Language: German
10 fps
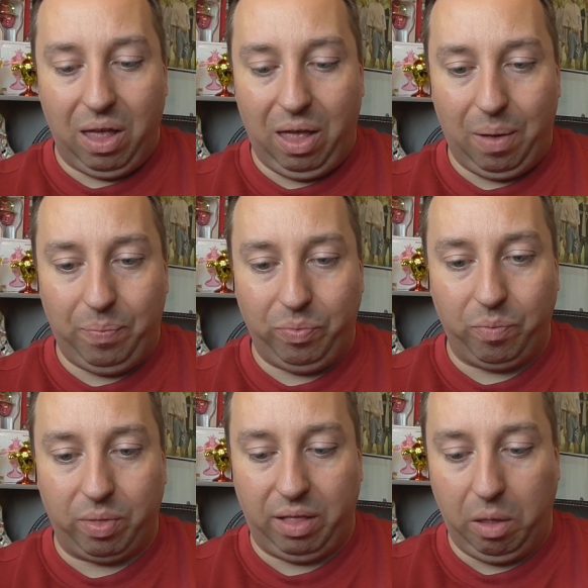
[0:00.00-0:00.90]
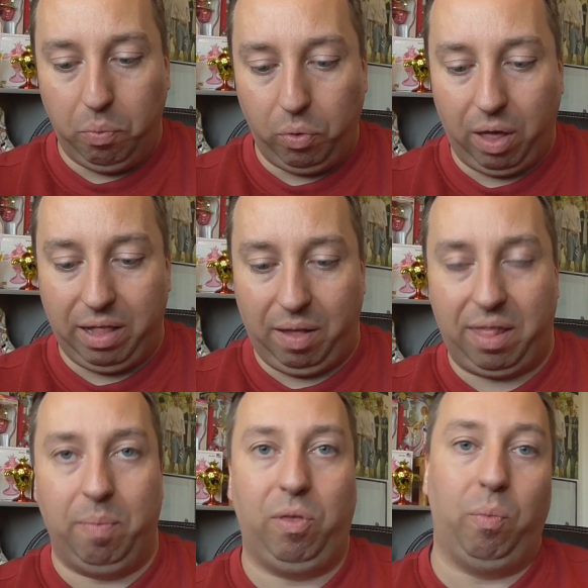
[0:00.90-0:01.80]
Ähm, die Bücher, in denen
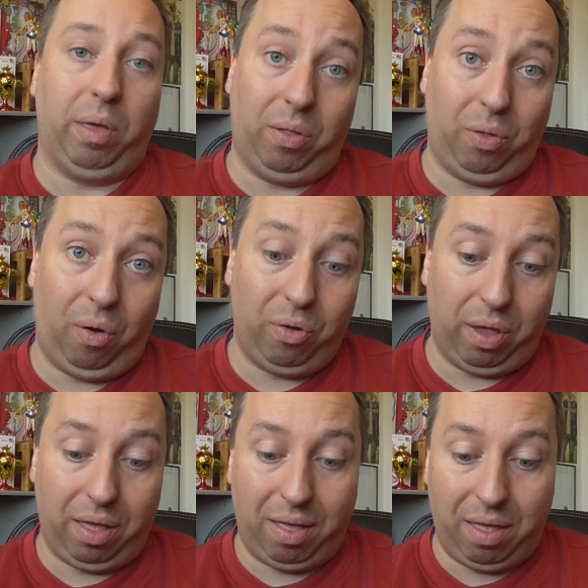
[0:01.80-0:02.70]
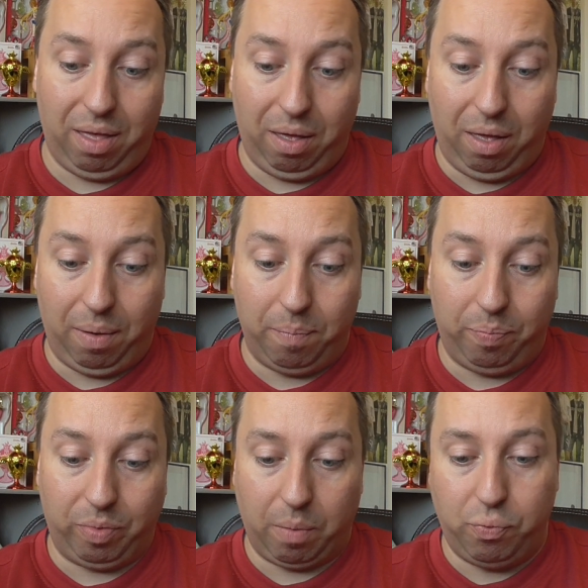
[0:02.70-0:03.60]
es nämlich um ihre Tochter ähm,
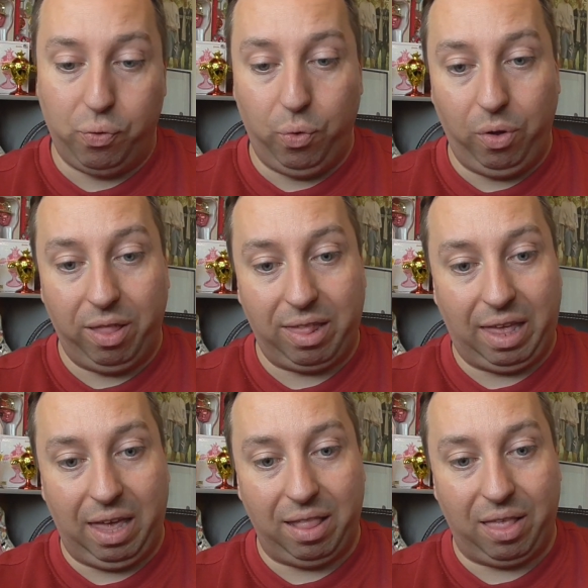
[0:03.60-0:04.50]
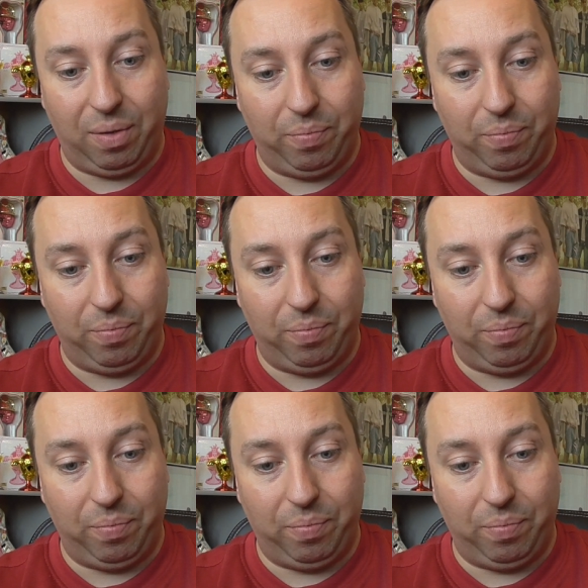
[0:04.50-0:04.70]
Prudence geht.